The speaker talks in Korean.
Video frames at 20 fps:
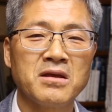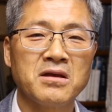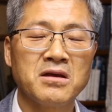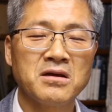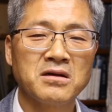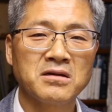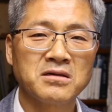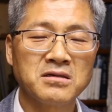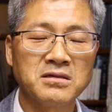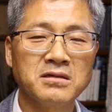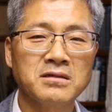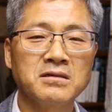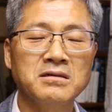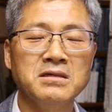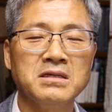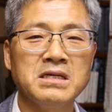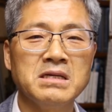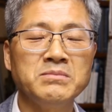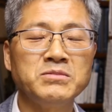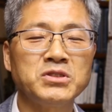
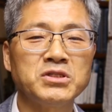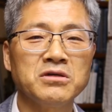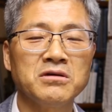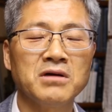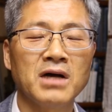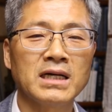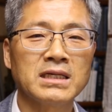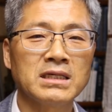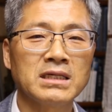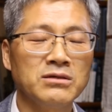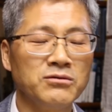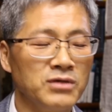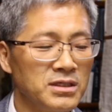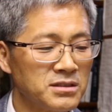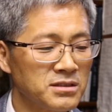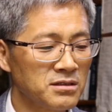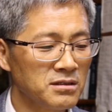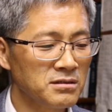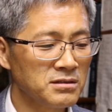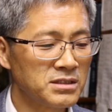그거를 입증하기
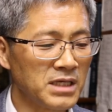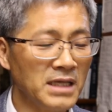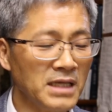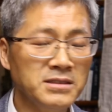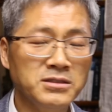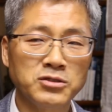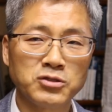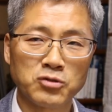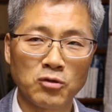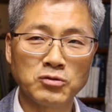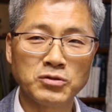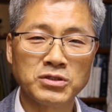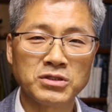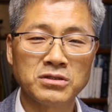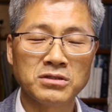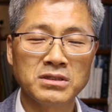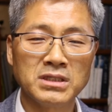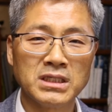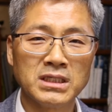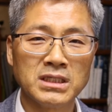위해서 젠
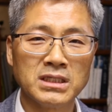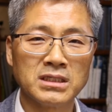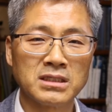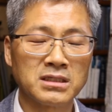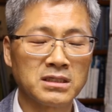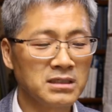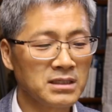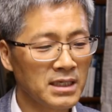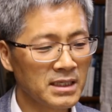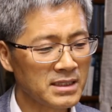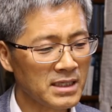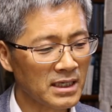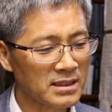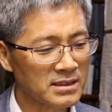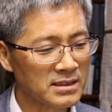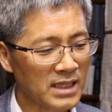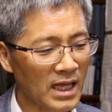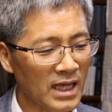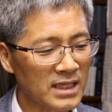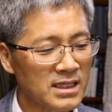존슨이 그거에
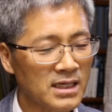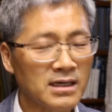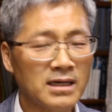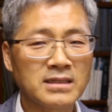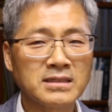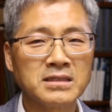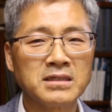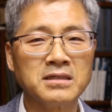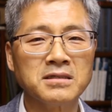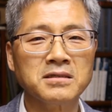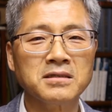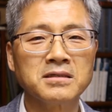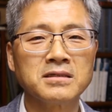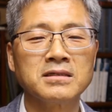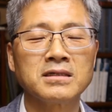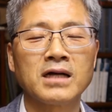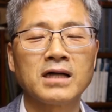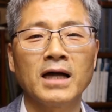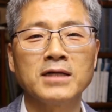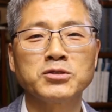대한 타당한
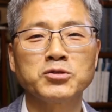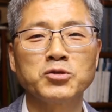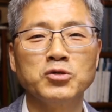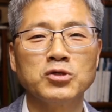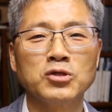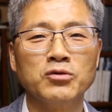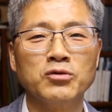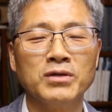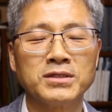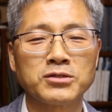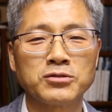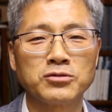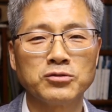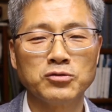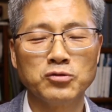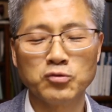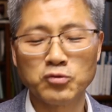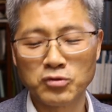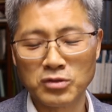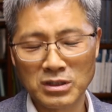근거를 가져오기 위해서
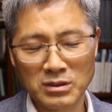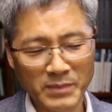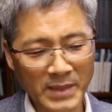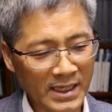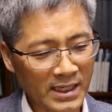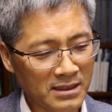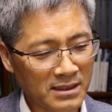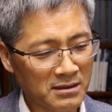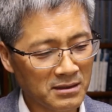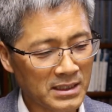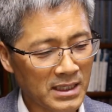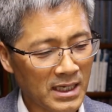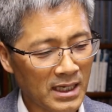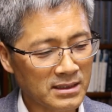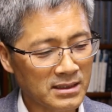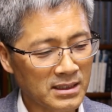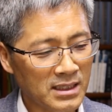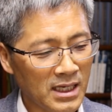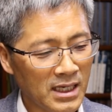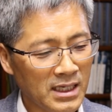누구를 말했느냐
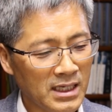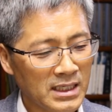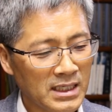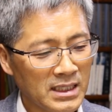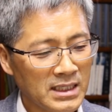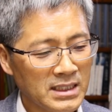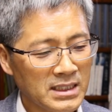할때